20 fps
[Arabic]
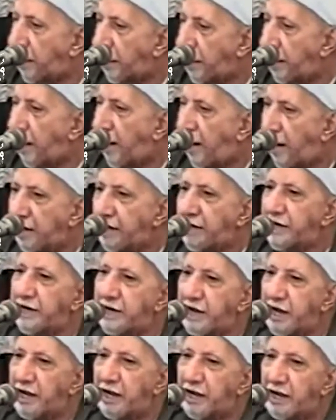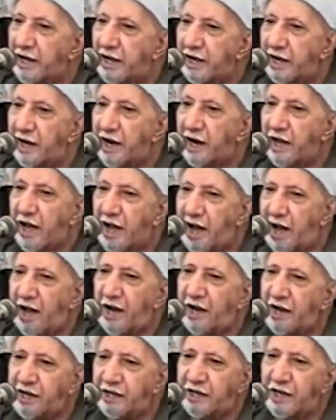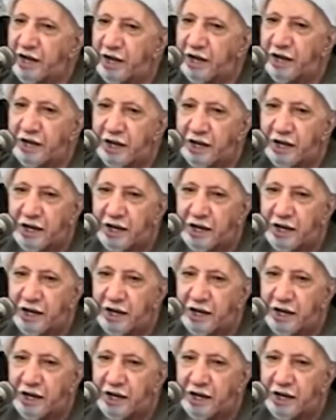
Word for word: الحية الخالدة